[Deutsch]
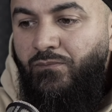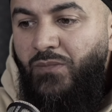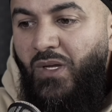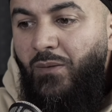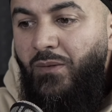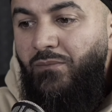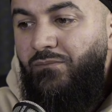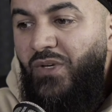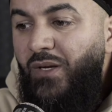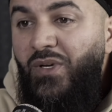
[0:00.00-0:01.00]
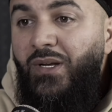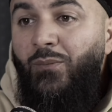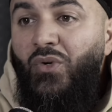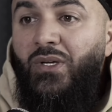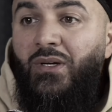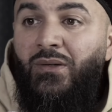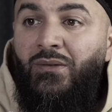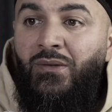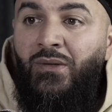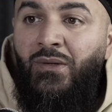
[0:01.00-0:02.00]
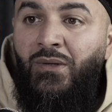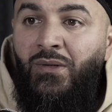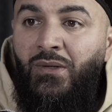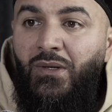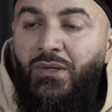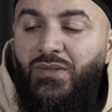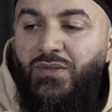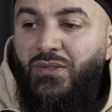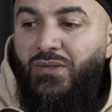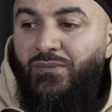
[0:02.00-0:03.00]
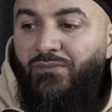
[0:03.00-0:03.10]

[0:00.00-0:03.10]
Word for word: Die Liebe der Mutter ist